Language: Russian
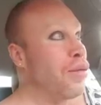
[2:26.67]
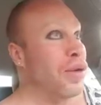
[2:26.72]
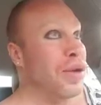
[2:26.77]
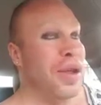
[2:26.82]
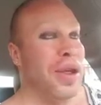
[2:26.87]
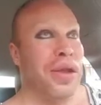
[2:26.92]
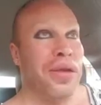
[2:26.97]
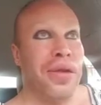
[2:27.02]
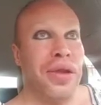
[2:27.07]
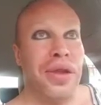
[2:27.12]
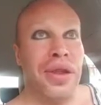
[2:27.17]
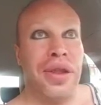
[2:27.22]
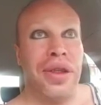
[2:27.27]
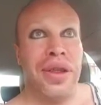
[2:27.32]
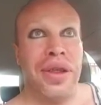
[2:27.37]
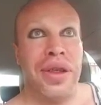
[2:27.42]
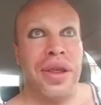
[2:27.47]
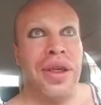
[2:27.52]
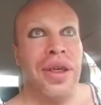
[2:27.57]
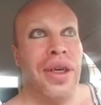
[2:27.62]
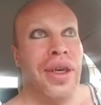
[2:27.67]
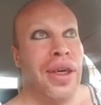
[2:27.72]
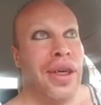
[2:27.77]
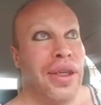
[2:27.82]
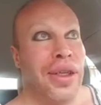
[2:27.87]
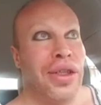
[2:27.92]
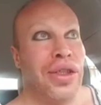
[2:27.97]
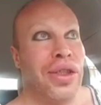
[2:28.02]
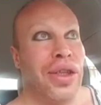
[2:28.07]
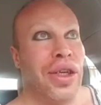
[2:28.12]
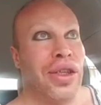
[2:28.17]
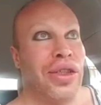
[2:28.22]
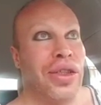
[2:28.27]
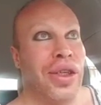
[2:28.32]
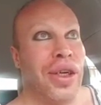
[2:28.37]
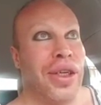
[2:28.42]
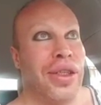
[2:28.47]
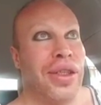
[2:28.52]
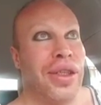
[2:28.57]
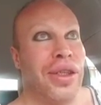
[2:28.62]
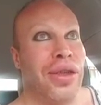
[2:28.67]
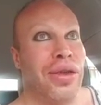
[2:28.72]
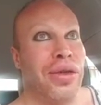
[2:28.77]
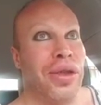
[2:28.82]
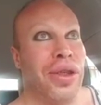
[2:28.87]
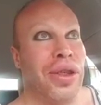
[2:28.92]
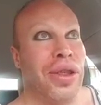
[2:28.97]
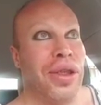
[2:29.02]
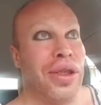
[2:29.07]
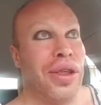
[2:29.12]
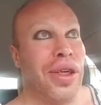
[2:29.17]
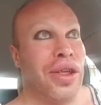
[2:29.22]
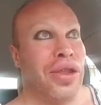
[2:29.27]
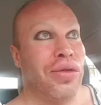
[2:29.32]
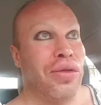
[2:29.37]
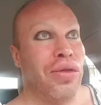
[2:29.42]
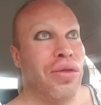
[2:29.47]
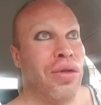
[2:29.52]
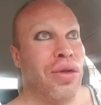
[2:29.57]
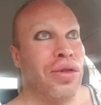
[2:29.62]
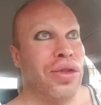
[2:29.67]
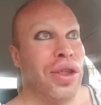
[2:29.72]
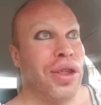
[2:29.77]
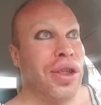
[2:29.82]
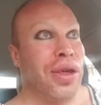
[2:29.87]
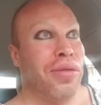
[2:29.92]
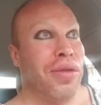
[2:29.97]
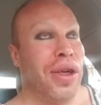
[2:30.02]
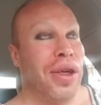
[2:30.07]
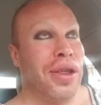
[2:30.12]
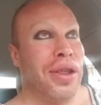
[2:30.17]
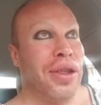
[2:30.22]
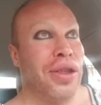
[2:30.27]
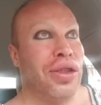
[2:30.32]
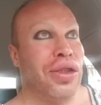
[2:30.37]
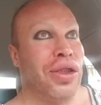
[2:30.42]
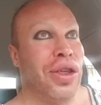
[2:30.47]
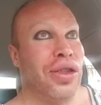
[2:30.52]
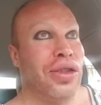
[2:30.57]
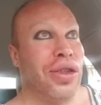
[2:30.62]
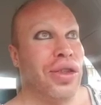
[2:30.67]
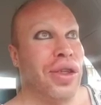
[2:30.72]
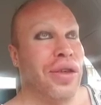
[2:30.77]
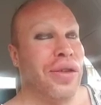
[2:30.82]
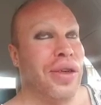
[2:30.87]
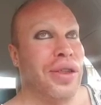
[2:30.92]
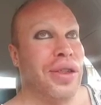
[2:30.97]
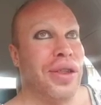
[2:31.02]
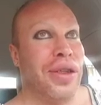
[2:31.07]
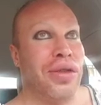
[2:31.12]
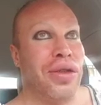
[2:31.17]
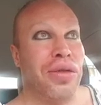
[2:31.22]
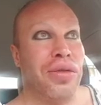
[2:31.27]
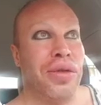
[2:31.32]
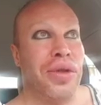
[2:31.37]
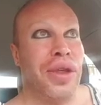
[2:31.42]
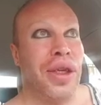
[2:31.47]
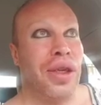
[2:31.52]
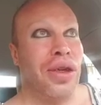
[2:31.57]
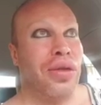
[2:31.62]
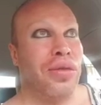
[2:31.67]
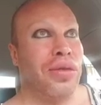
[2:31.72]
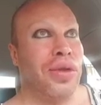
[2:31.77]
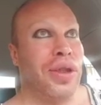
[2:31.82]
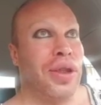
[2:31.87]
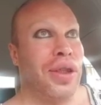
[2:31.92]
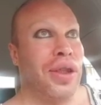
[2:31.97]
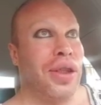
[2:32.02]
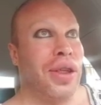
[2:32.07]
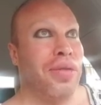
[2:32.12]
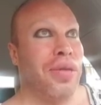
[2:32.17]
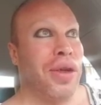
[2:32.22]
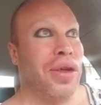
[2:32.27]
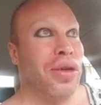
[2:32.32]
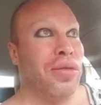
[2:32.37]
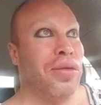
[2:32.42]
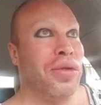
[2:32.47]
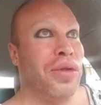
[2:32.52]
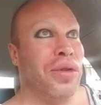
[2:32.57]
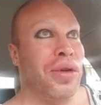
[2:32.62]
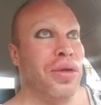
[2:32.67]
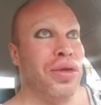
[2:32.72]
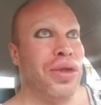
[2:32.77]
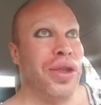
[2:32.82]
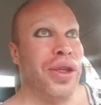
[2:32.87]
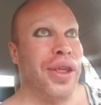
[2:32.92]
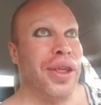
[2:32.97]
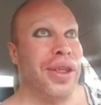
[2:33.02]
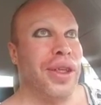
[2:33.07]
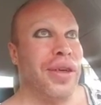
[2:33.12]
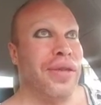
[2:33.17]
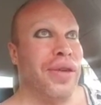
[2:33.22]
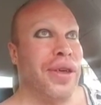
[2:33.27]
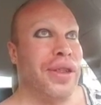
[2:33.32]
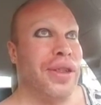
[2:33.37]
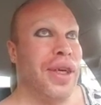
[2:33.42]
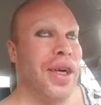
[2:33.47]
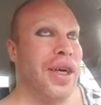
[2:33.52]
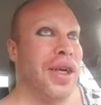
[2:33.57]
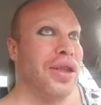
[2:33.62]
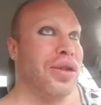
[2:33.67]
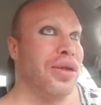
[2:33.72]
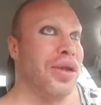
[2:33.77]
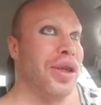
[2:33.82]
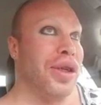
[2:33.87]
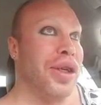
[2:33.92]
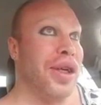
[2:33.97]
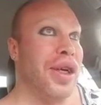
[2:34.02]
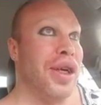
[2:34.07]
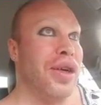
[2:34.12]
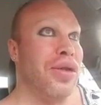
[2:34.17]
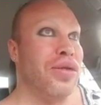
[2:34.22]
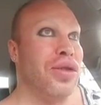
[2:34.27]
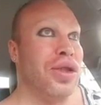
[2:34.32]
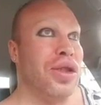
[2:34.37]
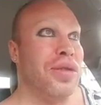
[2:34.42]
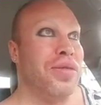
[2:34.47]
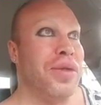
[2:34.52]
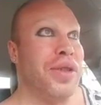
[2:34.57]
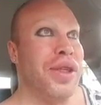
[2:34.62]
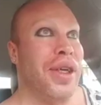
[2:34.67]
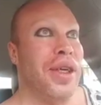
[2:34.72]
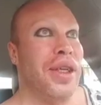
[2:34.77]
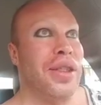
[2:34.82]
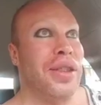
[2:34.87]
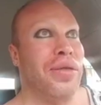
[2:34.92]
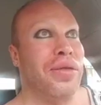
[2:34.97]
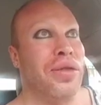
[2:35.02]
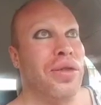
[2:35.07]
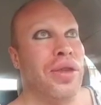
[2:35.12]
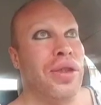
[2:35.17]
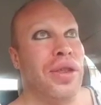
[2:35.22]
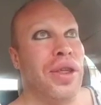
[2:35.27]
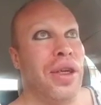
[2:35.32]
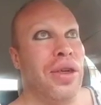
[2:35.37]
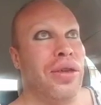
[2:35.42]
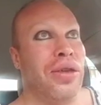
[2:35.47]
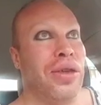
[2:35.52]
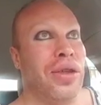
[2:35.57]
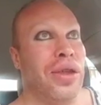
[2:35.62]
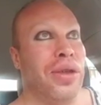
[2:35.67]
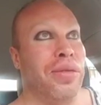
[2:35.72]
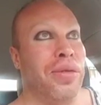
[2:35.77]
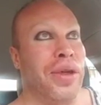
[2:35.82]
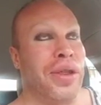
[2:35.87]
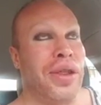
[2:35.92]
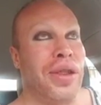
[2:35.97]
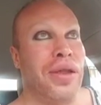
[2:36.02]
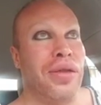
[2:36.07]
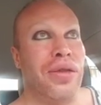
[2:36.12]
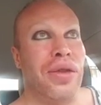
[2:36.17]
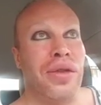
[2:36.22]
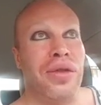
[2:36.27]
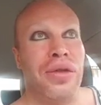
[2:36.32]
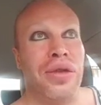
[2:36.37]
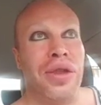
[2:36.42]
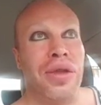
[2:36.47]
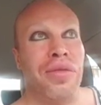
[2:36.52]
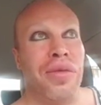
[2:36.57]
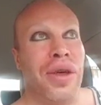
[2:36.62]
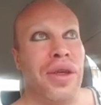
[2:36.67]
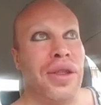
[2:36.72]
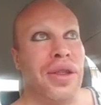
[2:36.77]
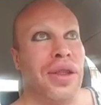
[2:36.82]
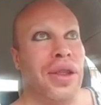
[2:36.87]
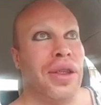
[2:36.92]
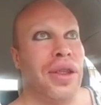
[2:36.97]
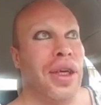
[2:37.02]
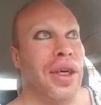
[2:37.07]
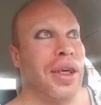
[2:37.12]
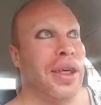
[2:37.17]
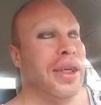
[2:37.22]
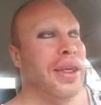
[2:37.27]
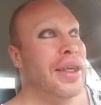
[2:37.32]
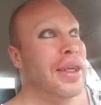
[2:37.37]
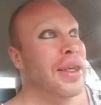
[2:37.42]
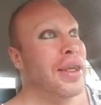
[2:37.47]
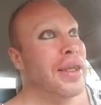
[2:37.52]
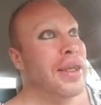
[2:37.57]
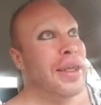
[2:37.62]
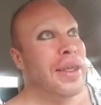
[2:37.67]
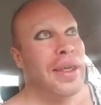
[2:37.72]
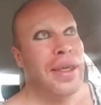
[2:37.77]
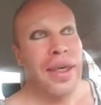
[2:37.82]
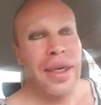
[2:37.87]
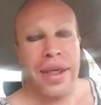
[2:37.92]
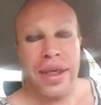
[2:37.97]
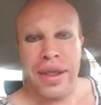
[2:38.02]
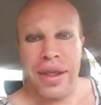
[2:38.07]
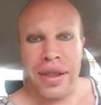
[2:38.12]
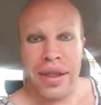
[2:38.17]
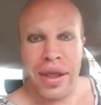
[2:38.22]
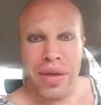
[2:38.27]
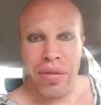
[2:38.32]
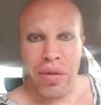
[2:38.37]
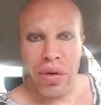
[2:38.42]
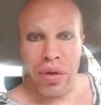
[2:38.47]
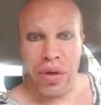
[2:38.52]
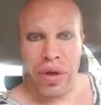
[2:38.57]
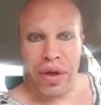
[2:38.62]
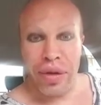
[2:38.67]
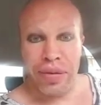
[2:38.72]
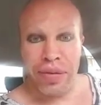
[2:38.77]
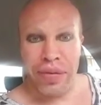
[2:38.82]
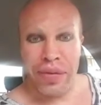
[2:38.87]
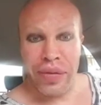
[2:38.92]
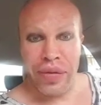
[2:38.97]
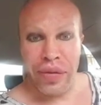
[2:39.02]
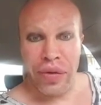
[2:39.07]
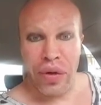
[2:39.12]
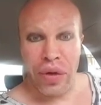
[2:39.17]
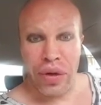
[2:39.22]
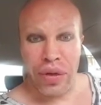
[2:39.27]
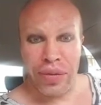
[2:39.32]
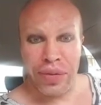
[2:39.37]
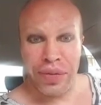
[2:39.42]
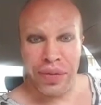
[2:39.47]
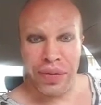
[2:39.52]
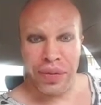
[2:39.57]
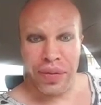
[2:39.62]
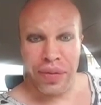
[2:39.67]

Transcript: после этого ты начинаешь карасить других, и дальше выходишь на дембеля, где начинаешь отрываться на всем остальном. Ни хрена подобного, очень редкие войска, которые реально учат специалистов. Все остальное, процентов на 95, это так, хренотень полная. Вот.